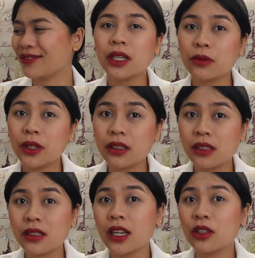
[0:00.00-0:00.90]
By the way,
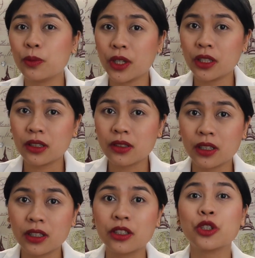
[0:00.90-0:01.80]
these Kandu products
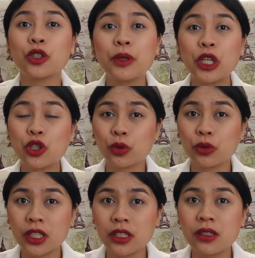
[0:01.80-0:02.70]
are term
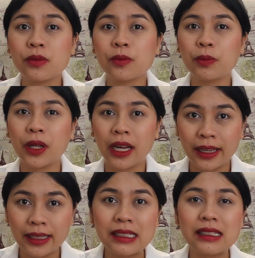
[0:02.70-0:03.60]
insurance
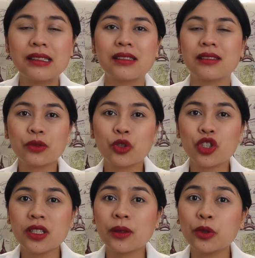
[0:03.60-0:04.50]
plans. So, you
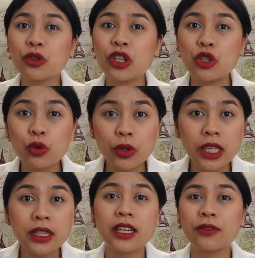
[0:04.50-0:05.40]
just have to renew
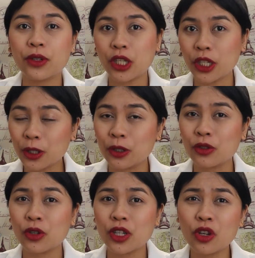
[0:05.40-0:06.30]
it every year.
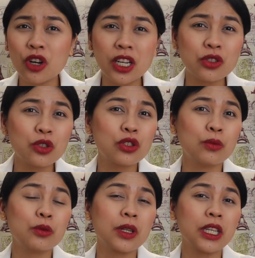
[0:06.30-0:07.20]
So, as long as gusto
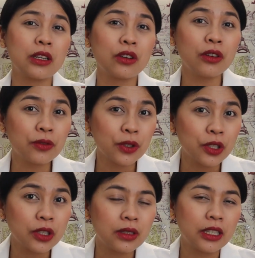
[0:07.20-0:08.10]
mong maging
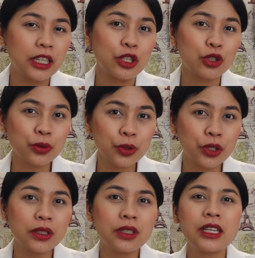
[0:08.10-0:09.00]
covered,
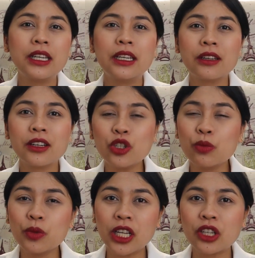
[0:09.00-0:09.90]
insured,
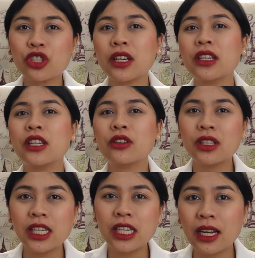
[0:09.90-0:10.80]
i-renew mo lang siya
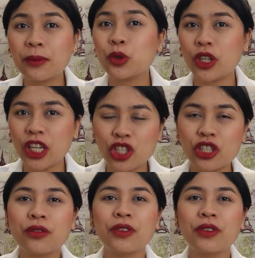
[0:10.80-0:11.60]
yearly up to age